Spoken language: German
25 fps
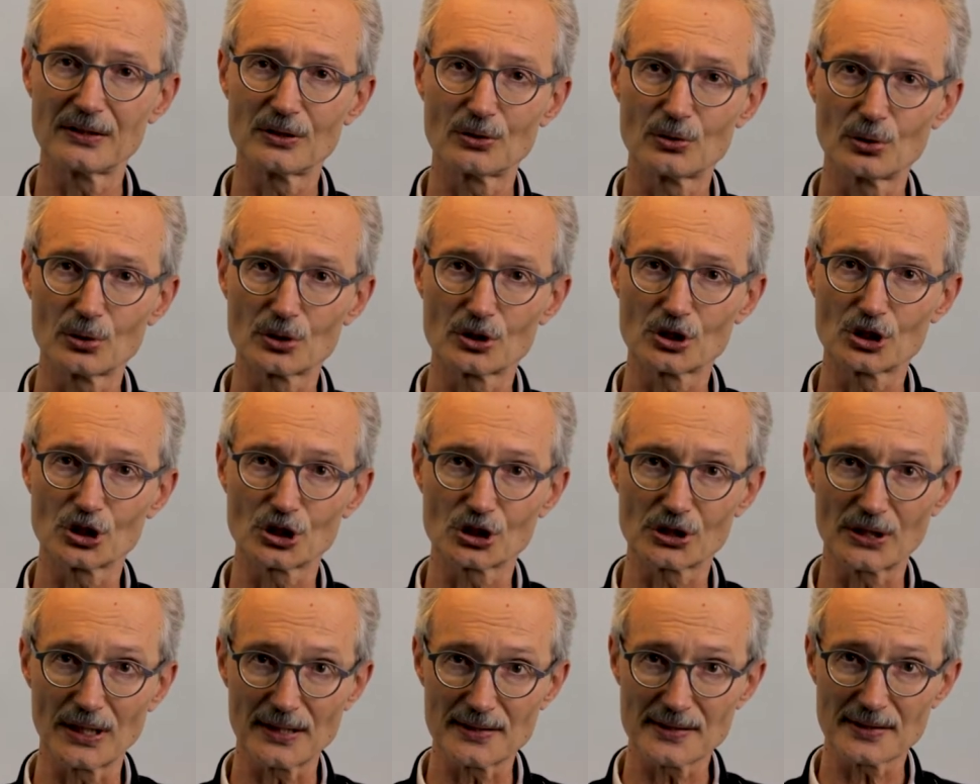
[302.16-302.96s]
die türkische
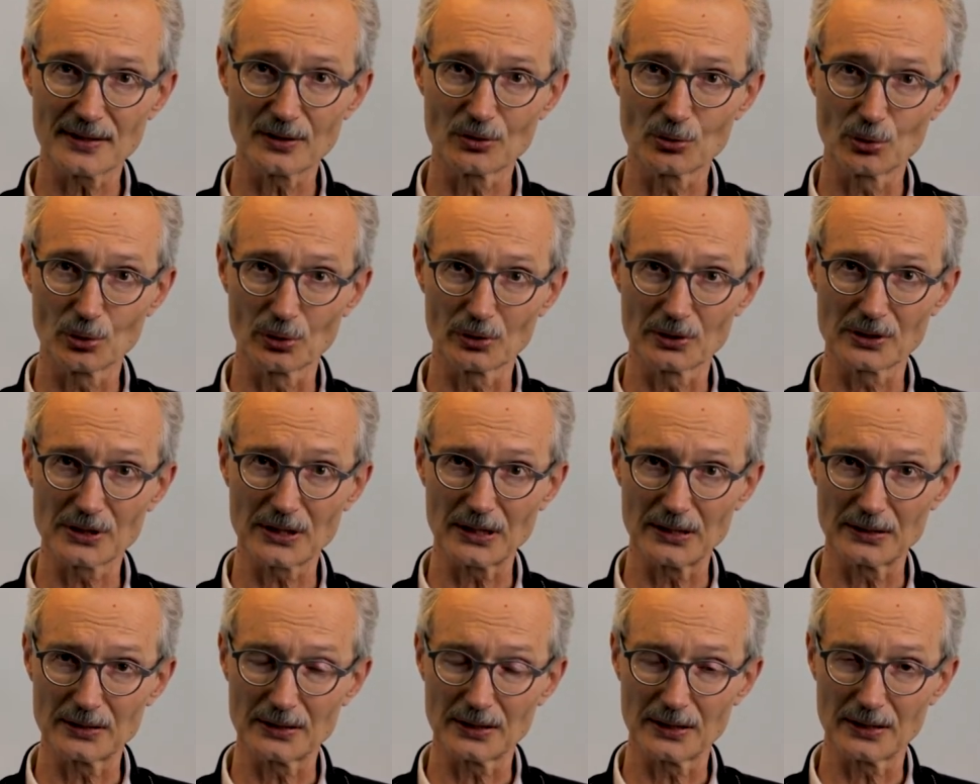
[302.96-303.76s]

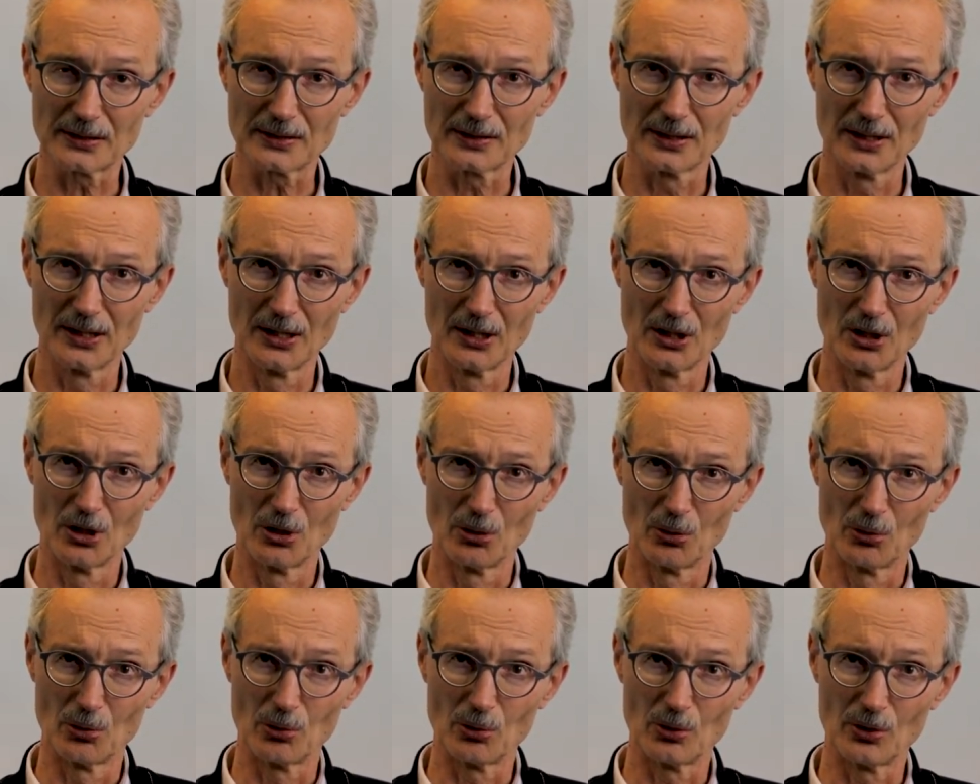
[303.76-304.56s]
Staatsangehörigkeit hat
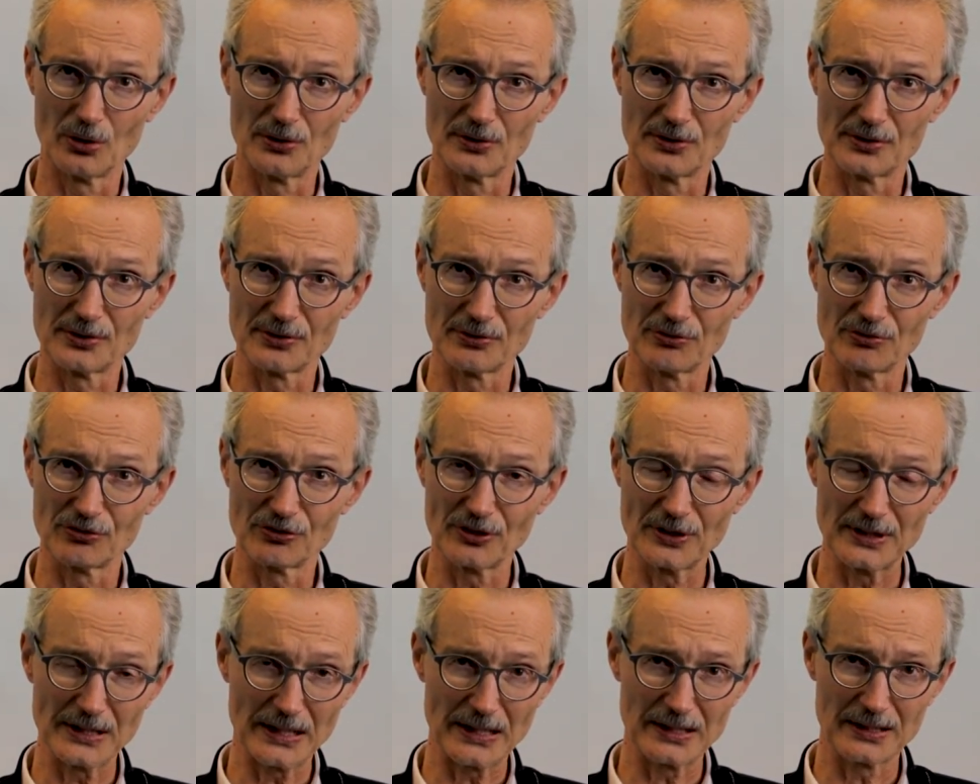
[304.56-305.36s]
und
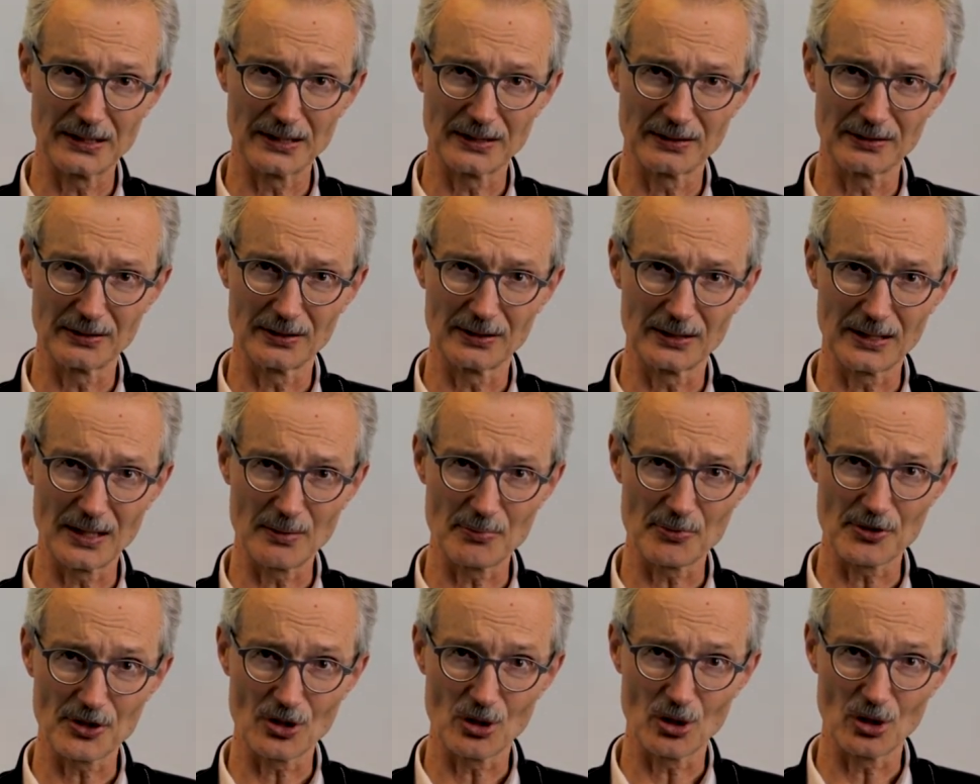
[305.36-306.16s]
von daher
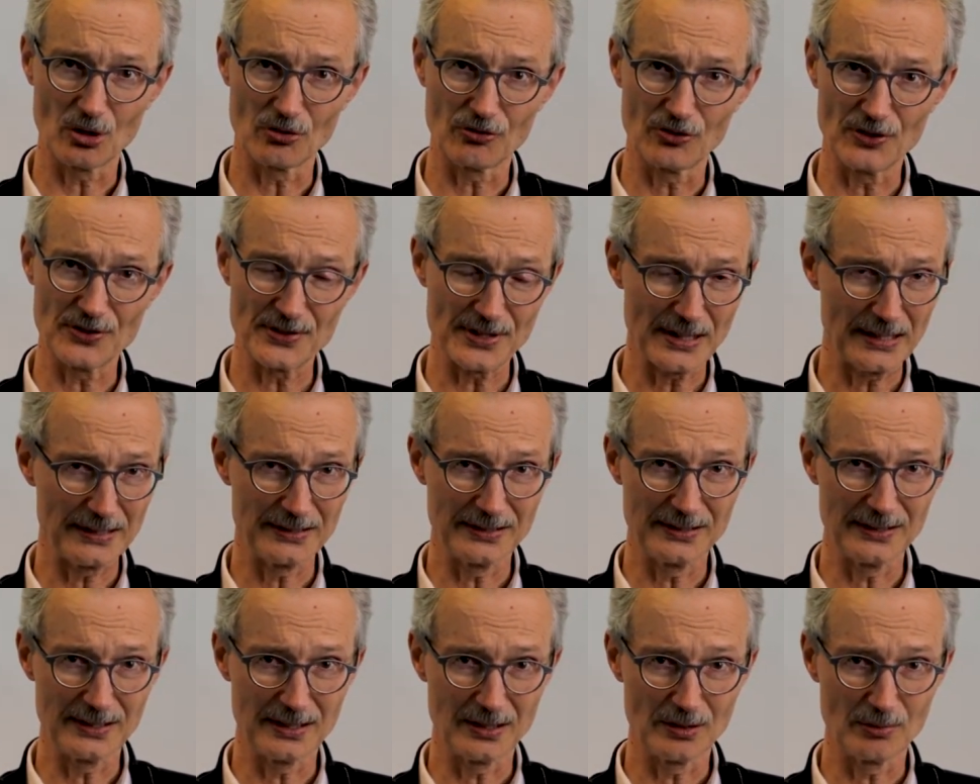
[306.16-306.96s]
gab es auch von
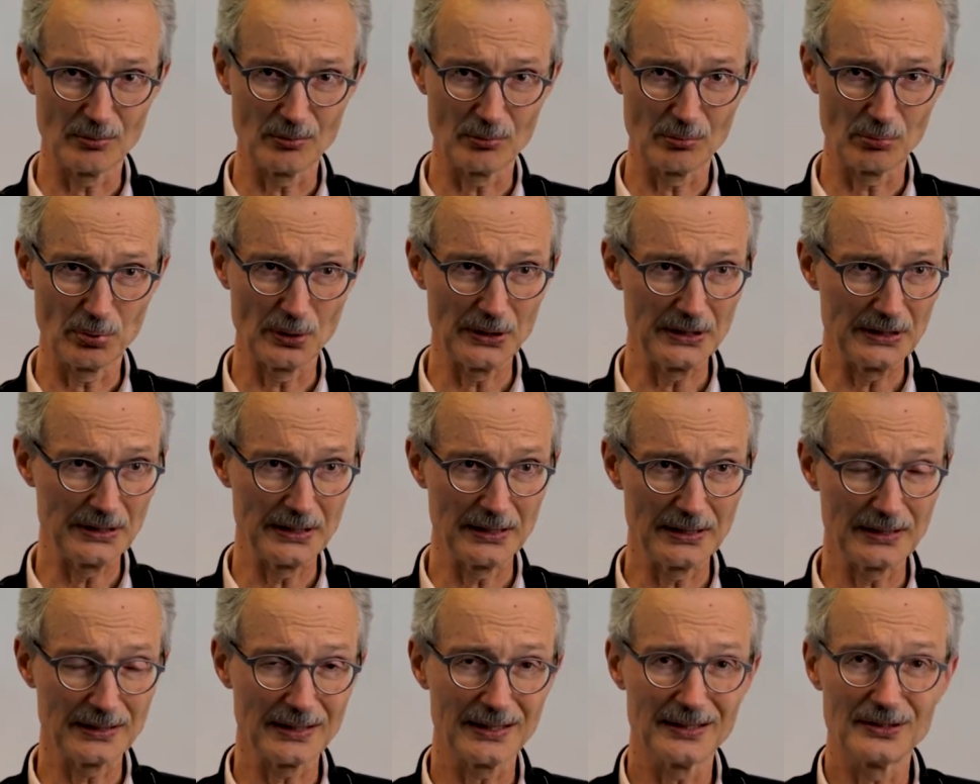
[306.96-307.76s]
Seiten der
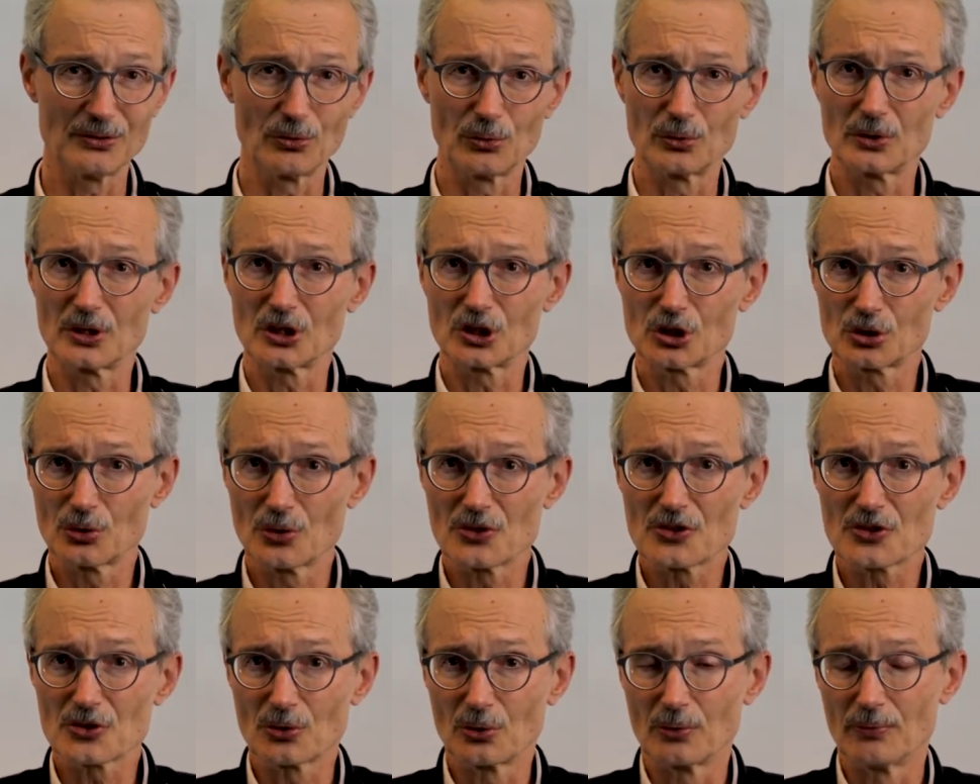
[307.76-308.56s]
Politik keine
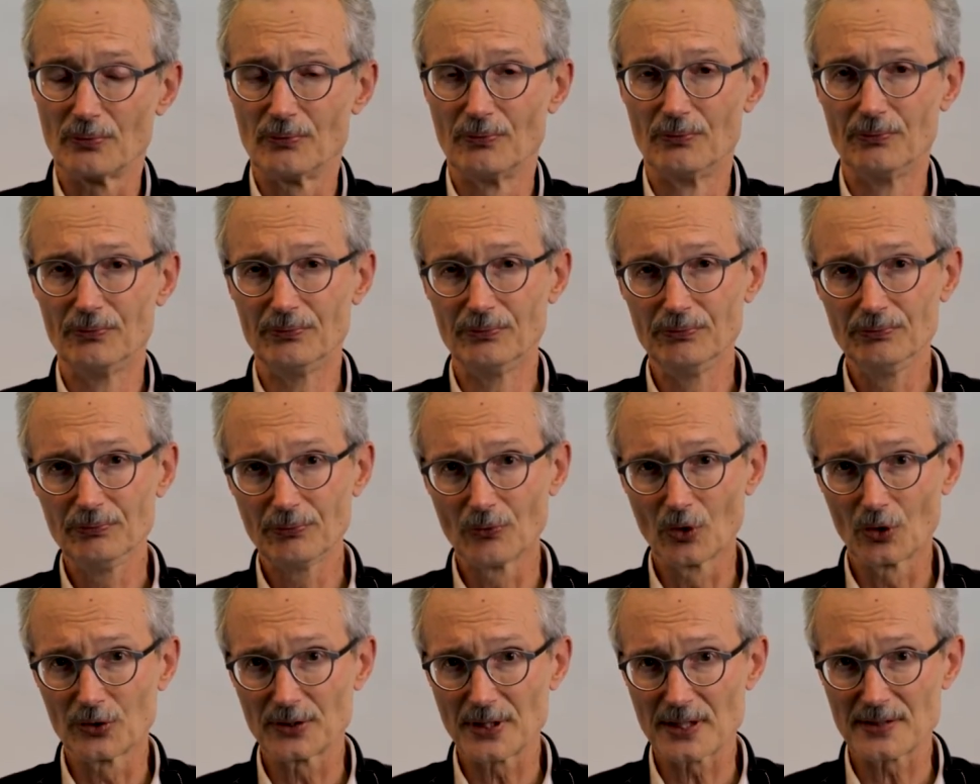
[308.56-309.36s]
Unterstützung.
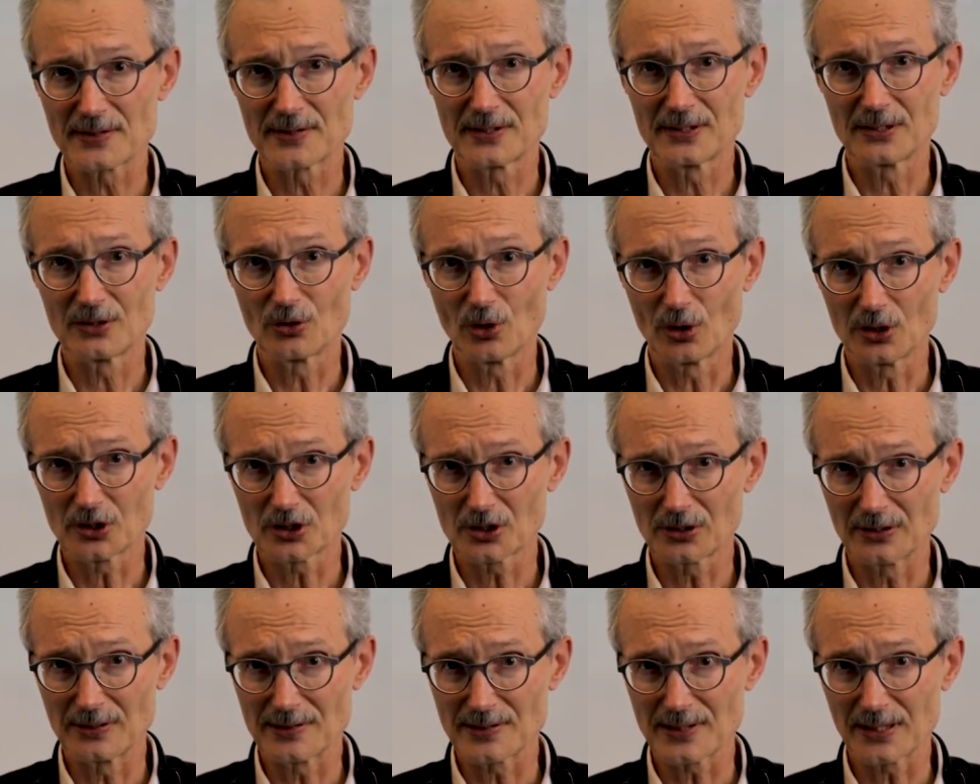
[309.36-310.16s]
Und dass die
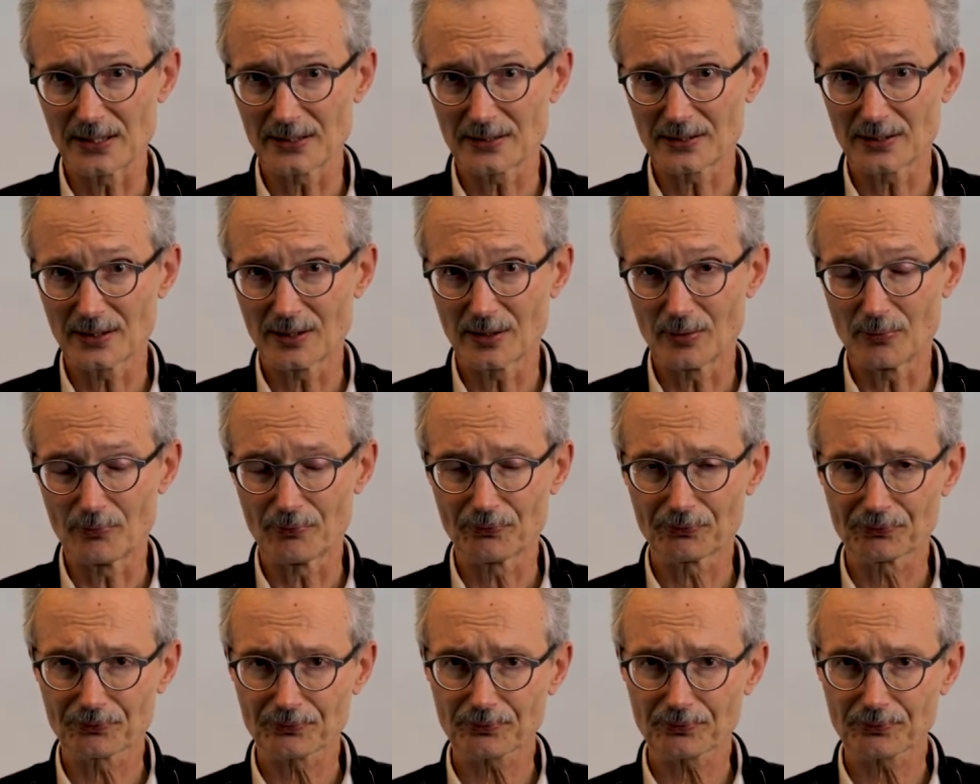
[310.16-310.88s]
Deutschen gesagt haben,